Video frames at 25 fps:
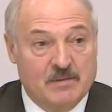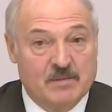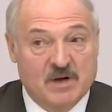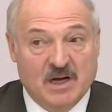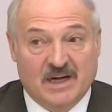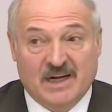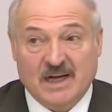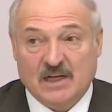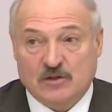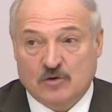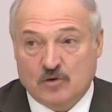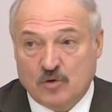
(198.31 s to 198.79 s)
и
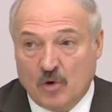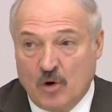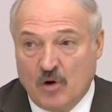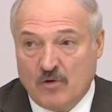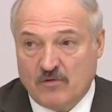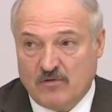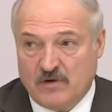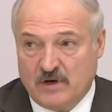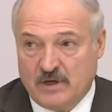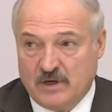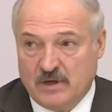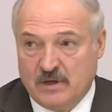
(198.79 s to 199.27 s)
мы
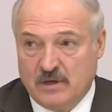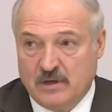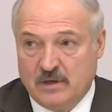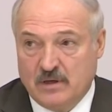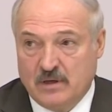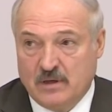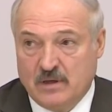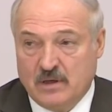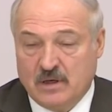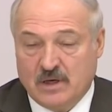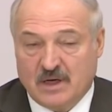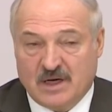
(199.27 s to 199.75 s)
готовы
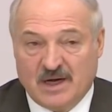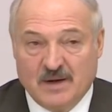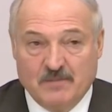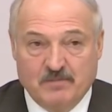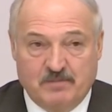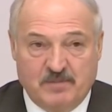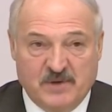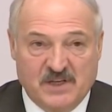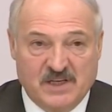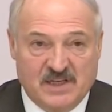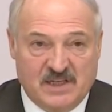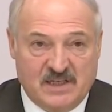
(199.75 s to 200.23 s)

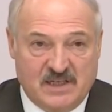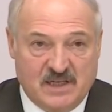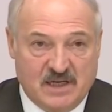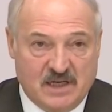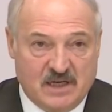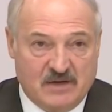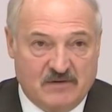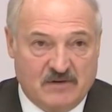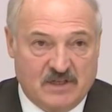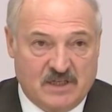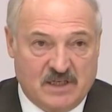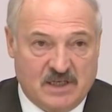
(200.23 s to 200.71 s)

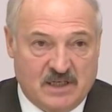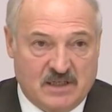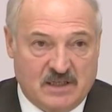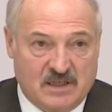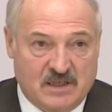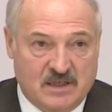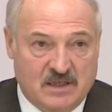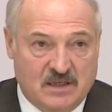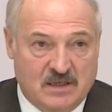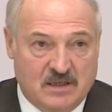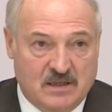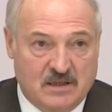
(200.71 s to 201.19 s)
компенсировать
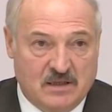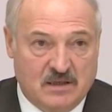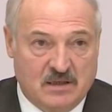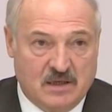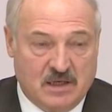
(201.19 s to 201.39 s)
эти,